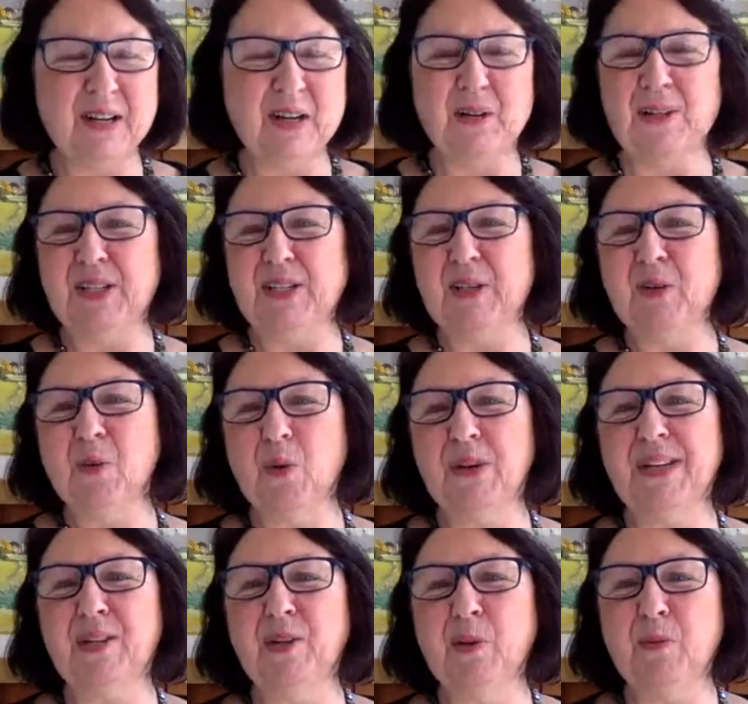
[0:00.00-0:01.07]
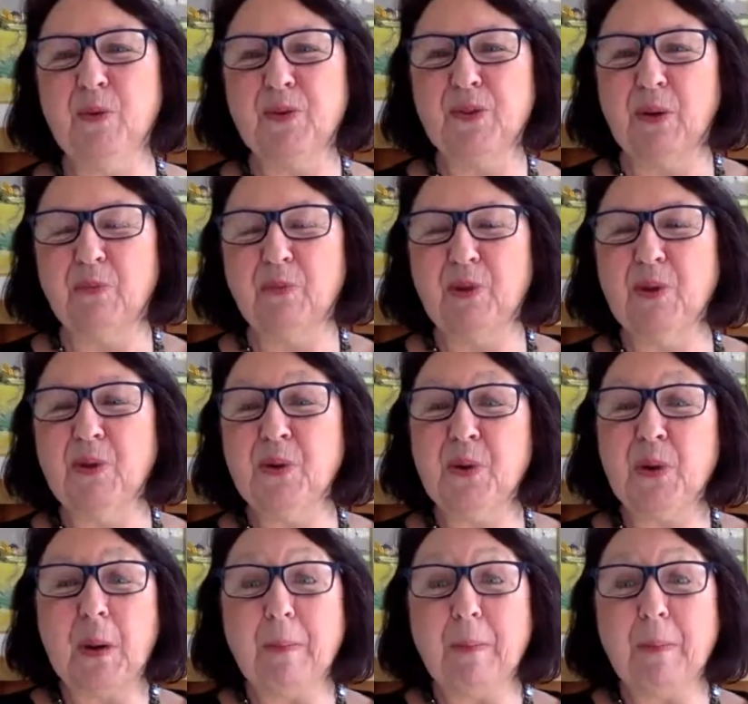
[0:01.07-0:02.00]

si nous on est de mieux en mieux,